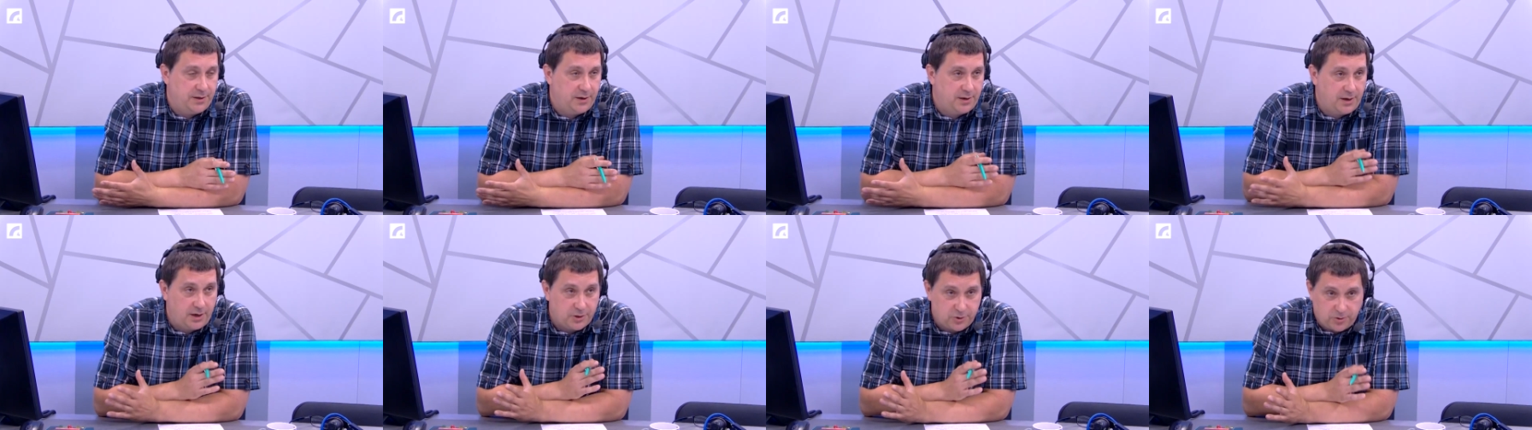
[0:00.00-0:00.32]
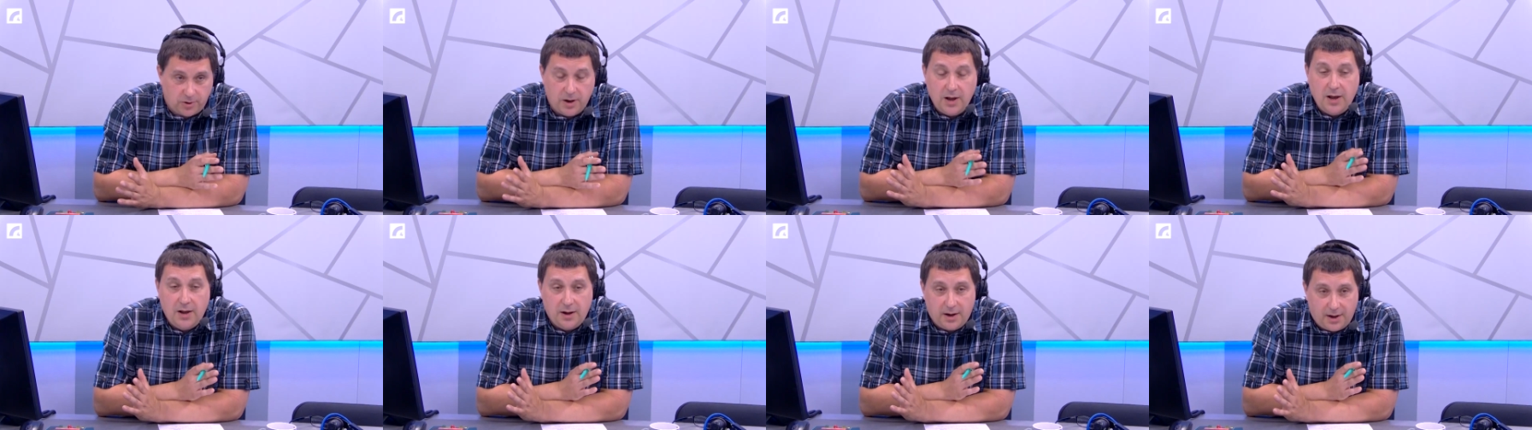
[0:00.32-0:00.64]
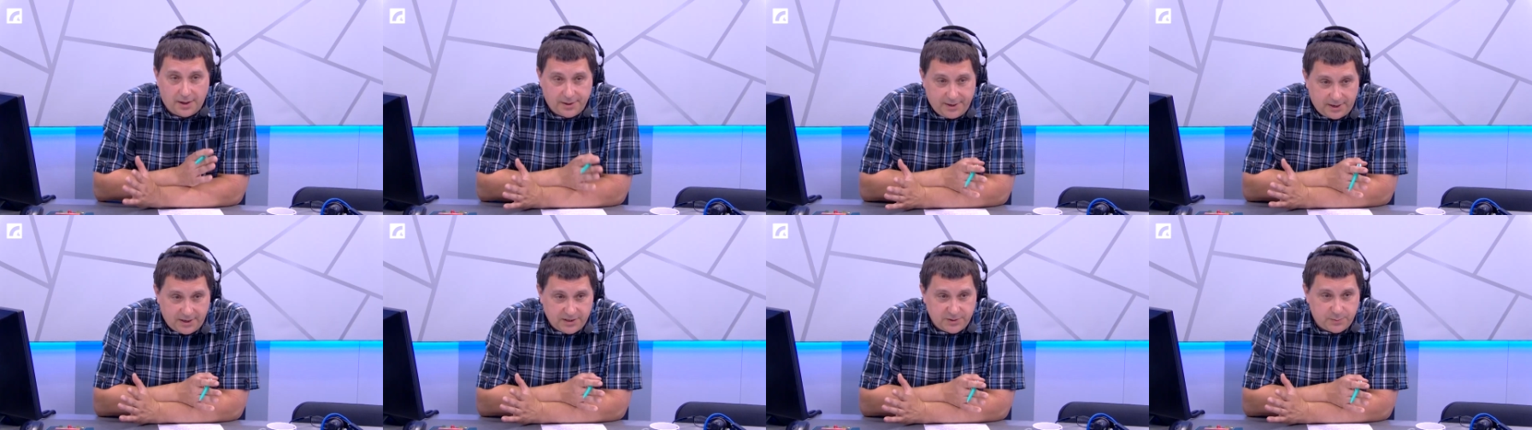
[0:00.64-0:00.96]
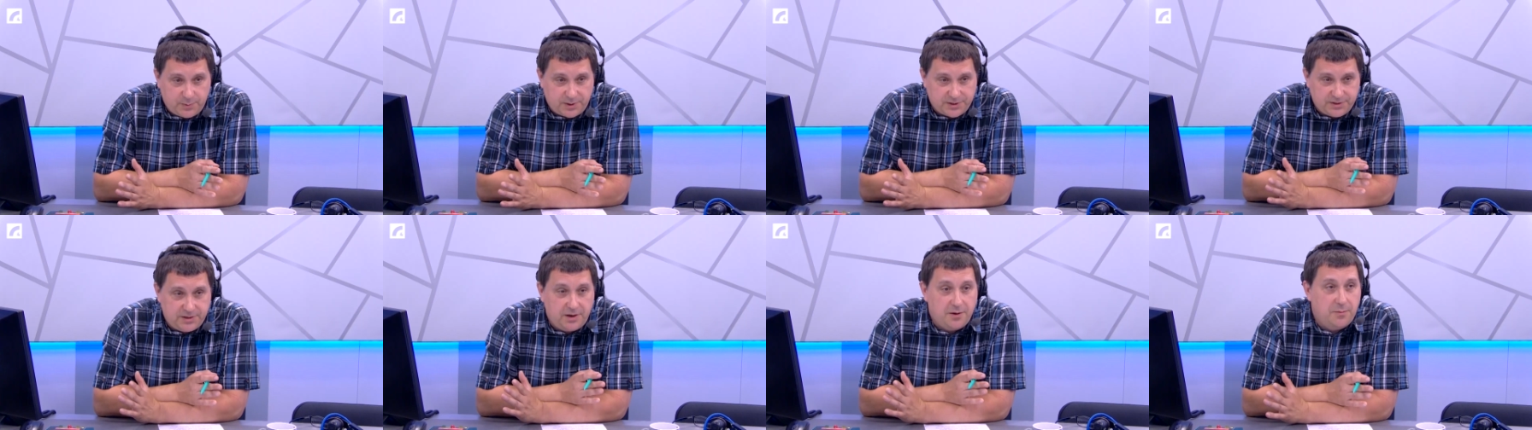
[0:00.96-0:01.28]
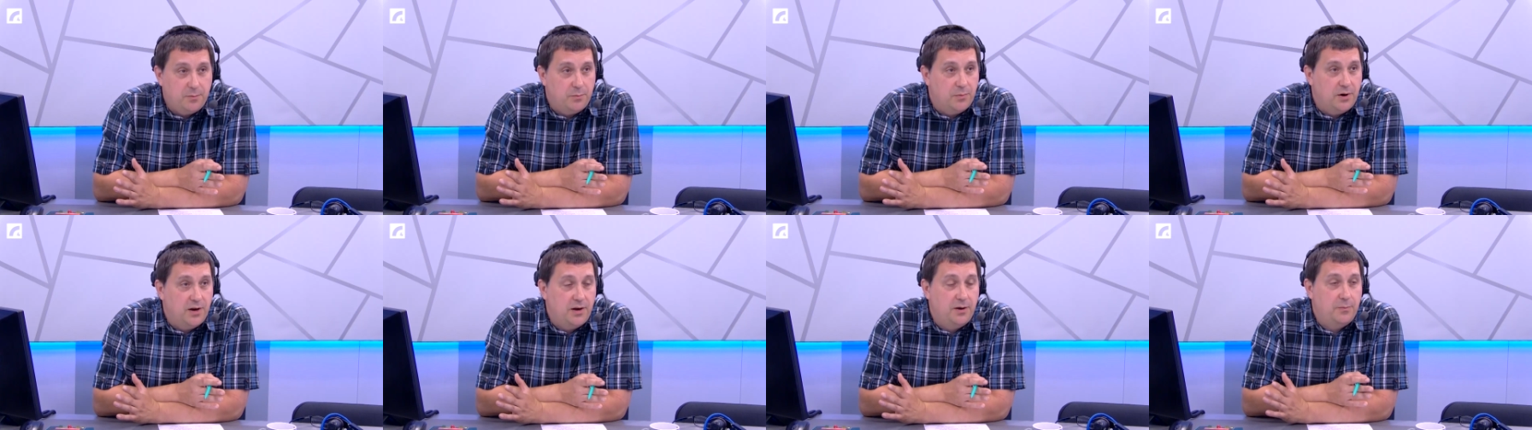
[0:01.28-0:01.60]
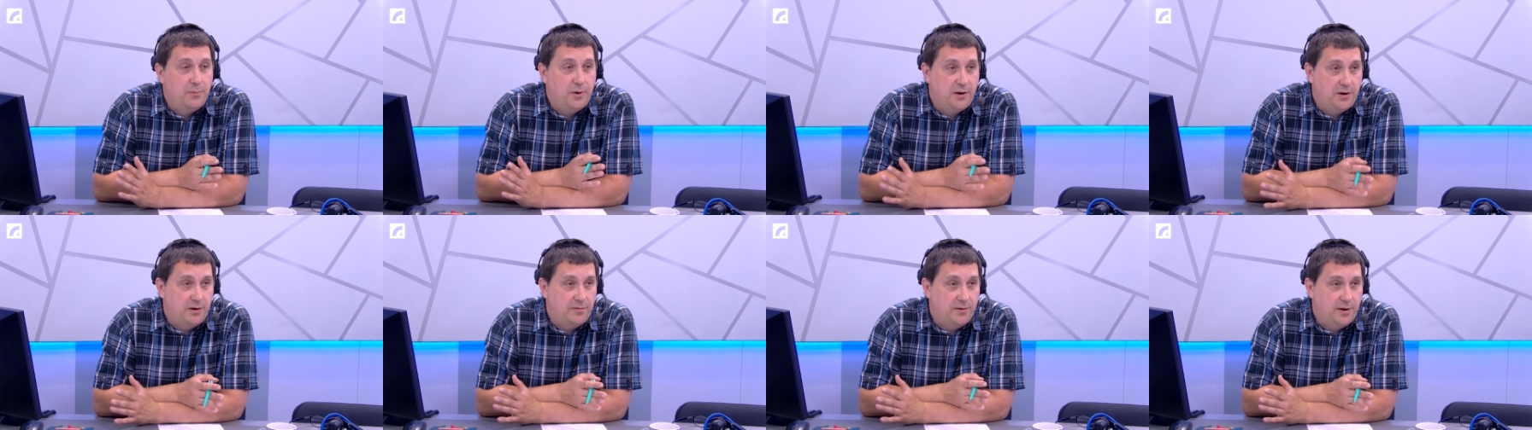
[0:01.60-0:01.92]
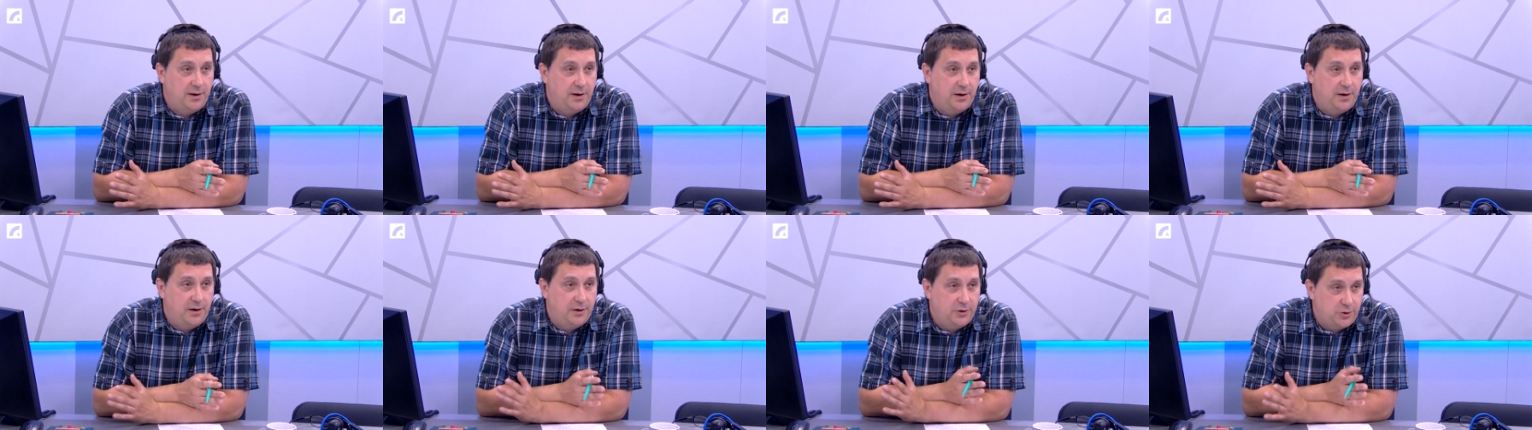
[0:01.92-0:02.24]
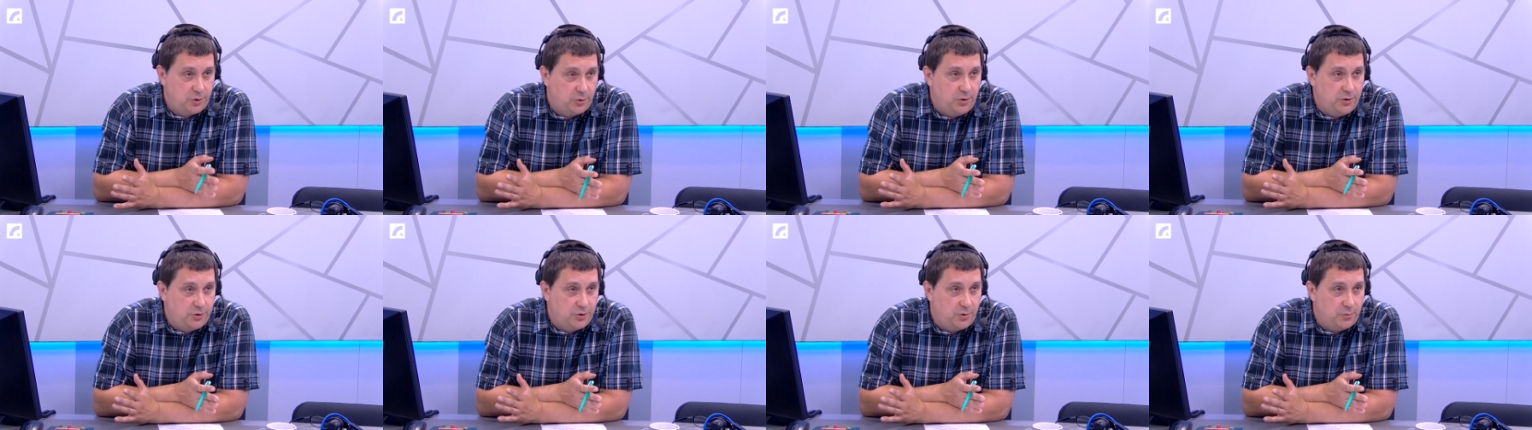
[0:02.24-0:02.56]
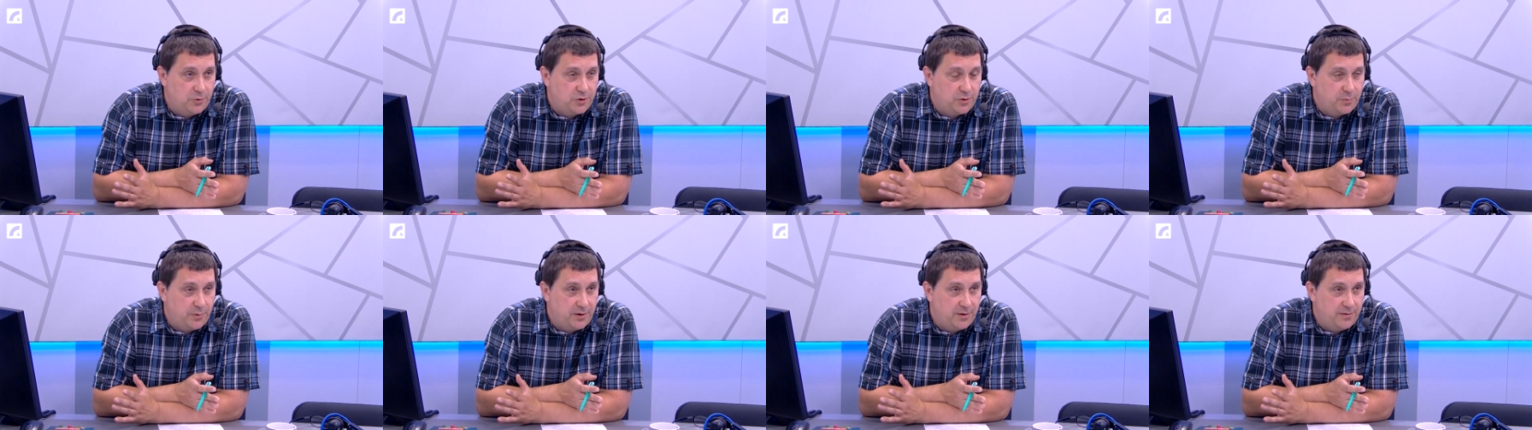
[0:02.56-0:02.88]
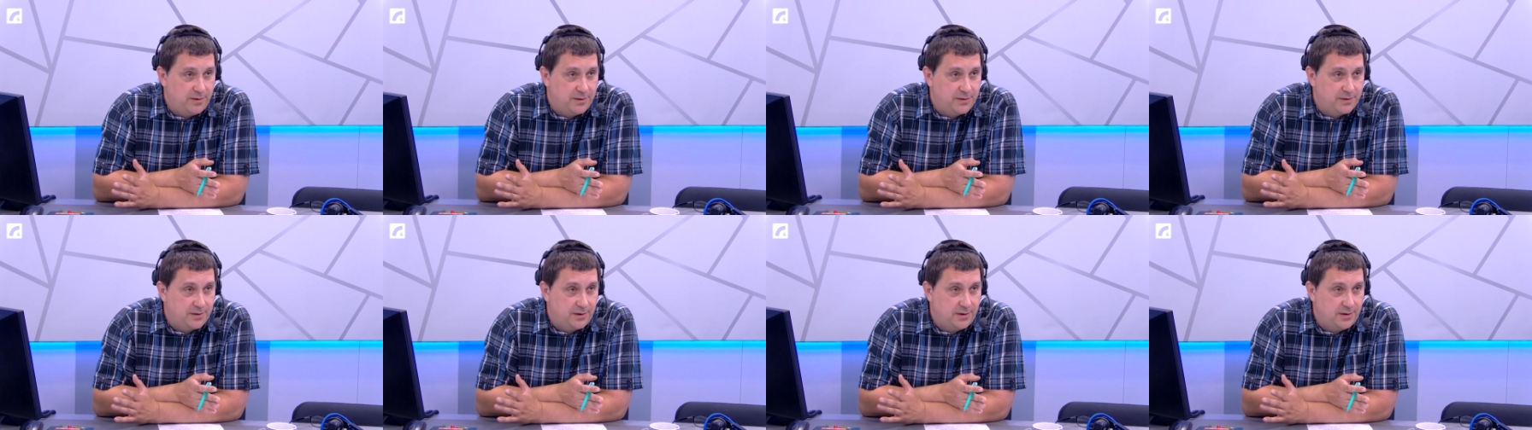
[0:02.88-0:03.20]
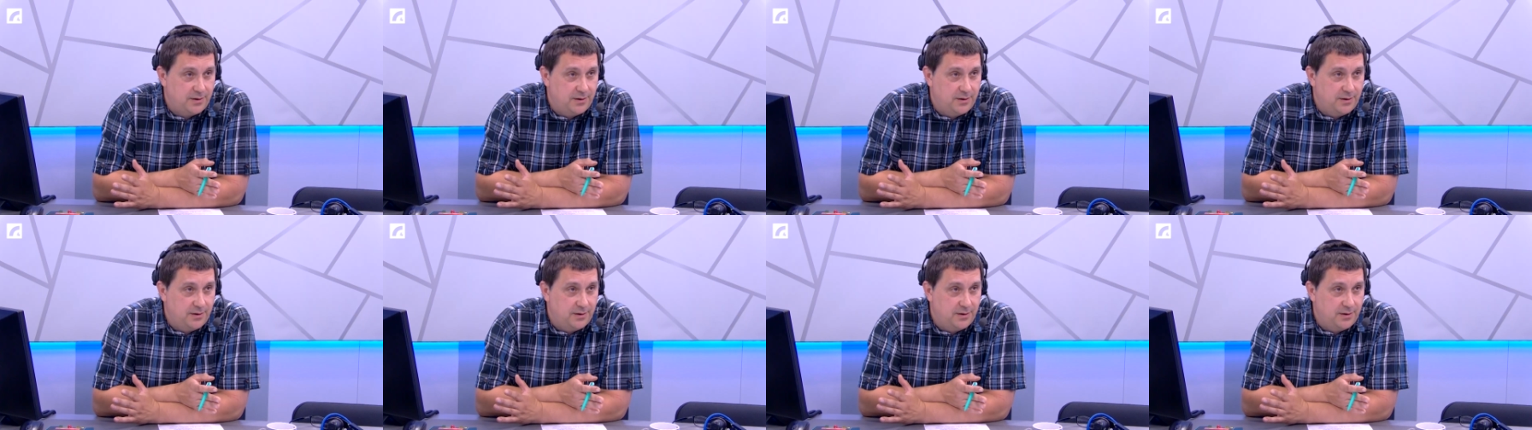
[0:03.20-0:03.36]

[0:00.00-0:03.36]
Хорошо, о транспорте мы поговорили. Что еще может появиться?